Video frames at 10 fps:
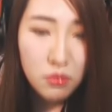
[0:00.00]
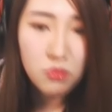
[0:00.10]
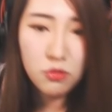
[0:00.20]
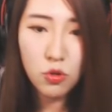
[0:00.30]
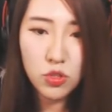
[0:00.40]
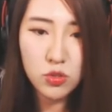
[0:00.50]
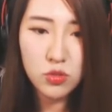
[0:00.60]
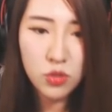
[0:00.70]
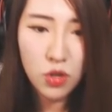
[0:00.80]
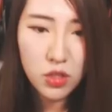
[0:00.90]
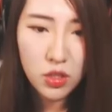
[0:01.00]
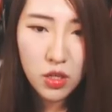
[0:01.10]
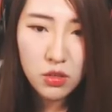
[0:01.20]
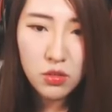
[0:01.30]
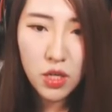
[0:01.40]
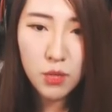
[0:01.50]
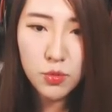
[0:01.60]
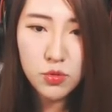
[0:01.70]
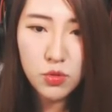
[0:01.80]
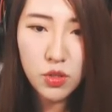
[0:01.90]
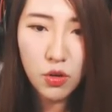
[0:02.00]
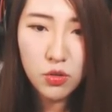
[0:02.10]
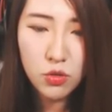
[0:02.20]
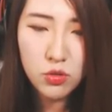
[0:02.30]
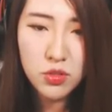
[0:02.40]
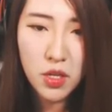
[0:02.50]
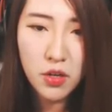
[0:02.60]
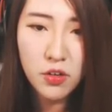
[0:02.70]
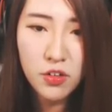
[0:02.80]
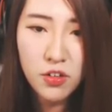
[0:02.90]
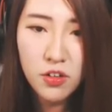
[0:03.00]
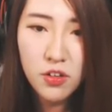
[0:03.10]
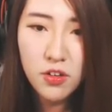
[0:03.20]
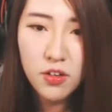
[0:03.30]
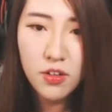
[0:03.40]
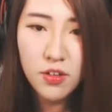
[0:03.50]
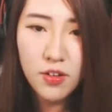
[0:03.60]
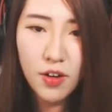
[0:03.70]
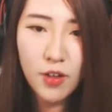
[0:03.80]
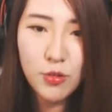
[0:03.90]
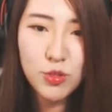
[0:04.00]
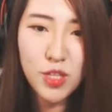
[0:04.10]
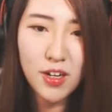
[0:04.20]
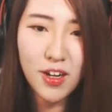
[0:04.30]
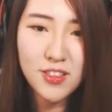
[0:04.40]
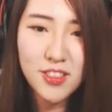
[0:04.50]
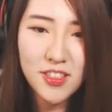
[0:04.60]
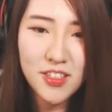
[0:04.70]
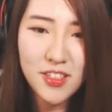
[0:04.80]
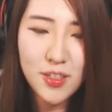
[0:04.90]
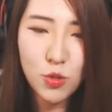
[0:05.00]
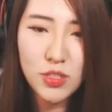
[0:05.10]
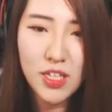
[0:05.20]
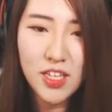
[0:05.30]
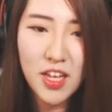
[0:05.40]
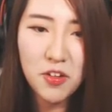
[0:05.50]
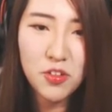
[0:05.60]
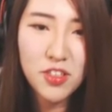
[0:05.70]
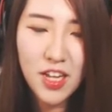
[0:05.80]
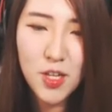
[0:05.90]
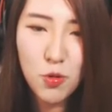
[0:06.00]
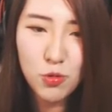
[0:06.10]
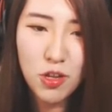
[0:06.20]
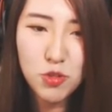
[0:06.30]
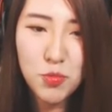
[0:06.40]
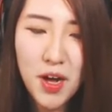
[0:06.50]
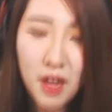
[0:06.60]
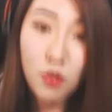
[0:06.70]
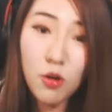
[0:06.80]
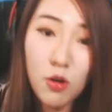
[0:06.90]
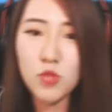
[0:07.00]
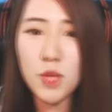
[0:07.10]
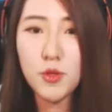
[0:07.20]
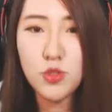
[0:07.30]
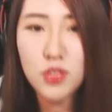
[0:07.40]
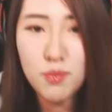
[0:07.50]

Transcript: 꺼내서 드려야 되나? 할아버지 여기요. 더 드세요. 아이고 착하지. 도자기 깬 거는 내가 용서해주마. 어? 최면술이